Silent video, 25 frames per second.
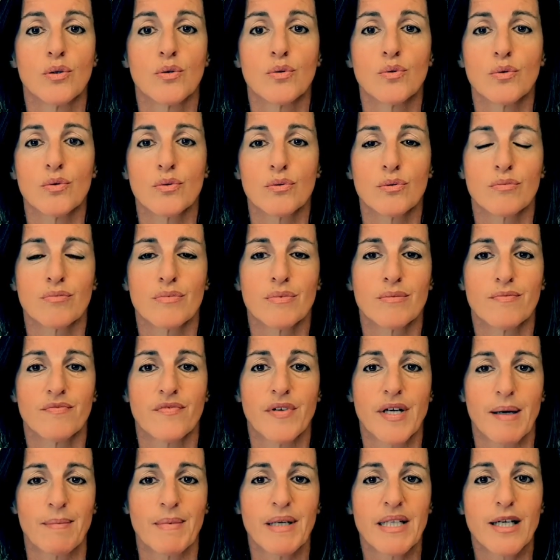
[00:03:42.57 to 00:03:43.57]
Eh,
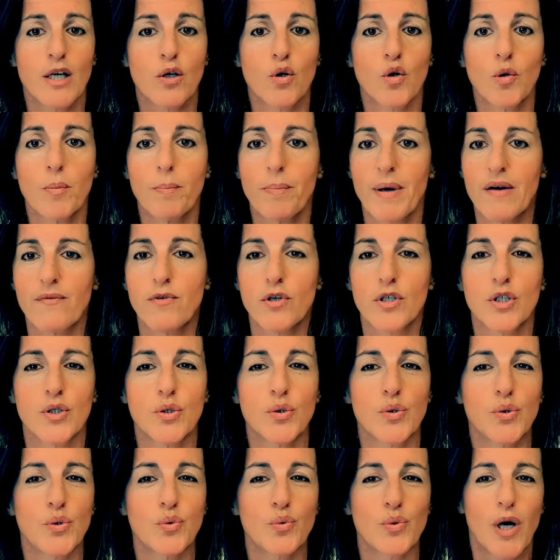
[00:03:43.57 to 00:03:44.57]
veramente colpevoli
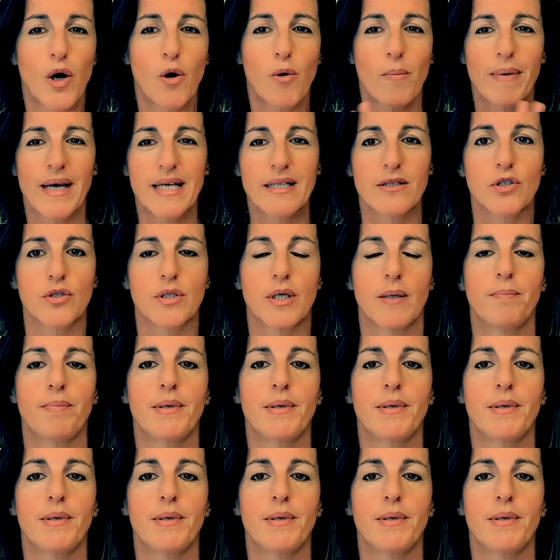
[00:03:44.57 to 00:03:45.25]
di un aumento del